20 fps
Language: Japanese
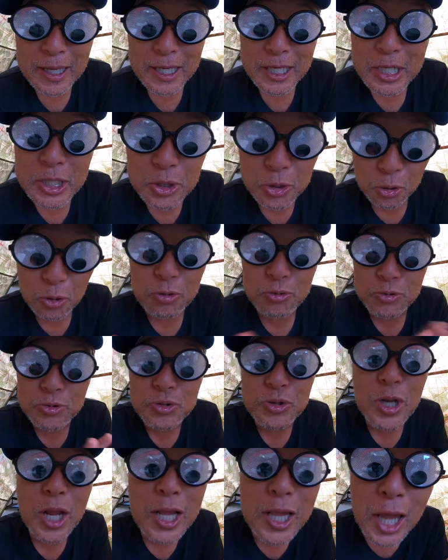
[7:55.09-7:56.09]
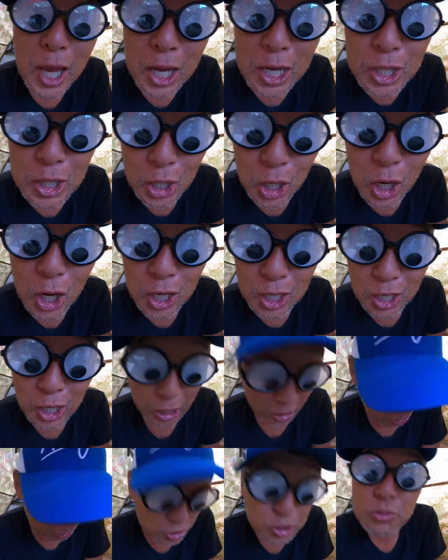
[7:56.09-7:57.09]
人映らないんだから、
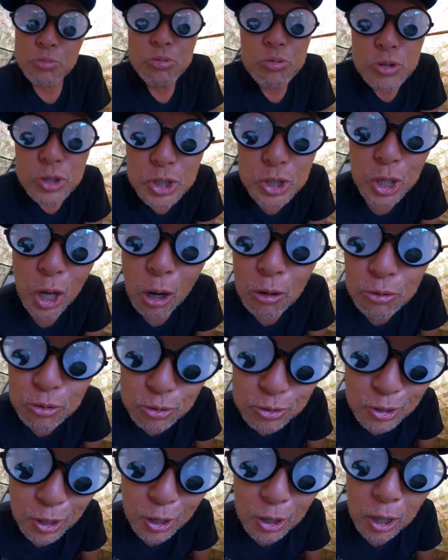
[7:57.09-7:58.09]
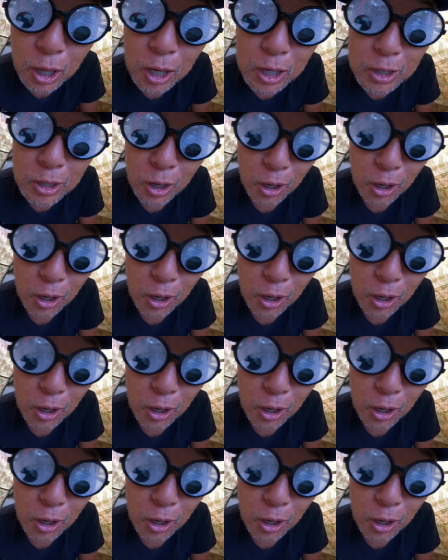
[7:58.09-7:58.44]
自分しか映らないん